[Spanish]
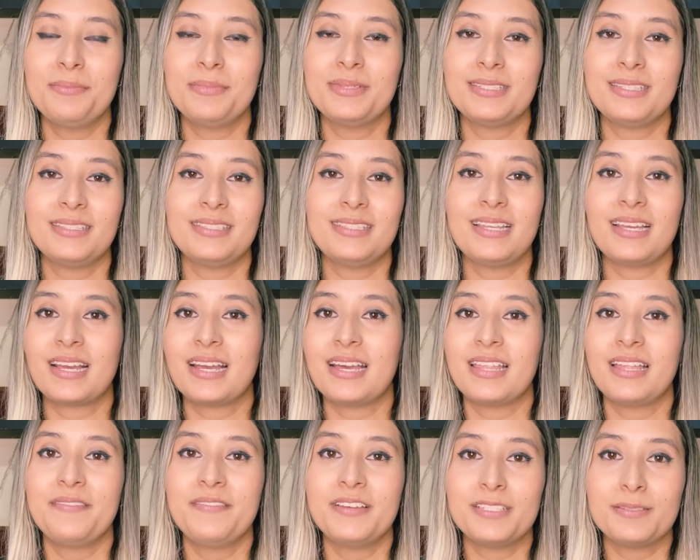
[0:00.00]
me sentía
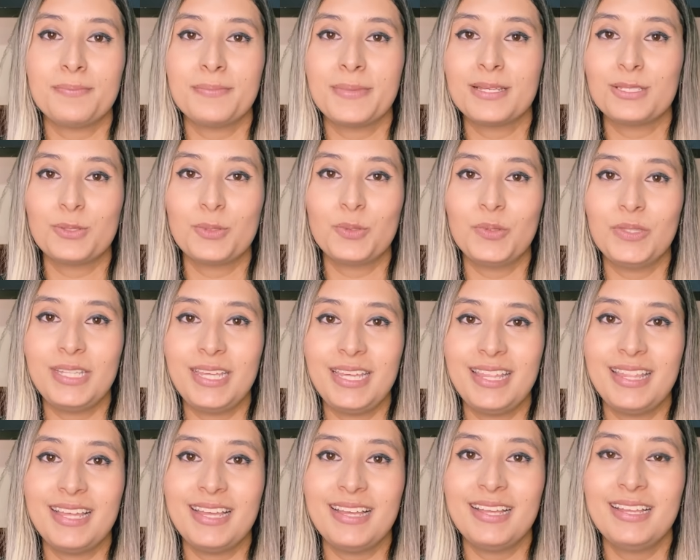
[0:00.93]
cada vez más
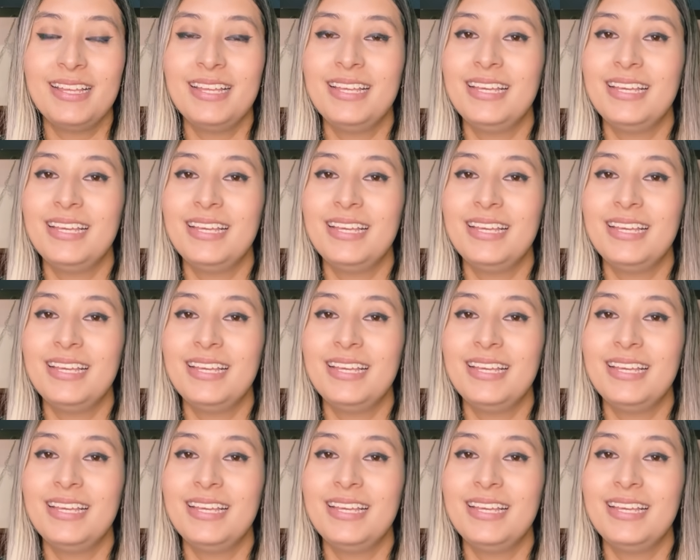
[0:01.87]
hundida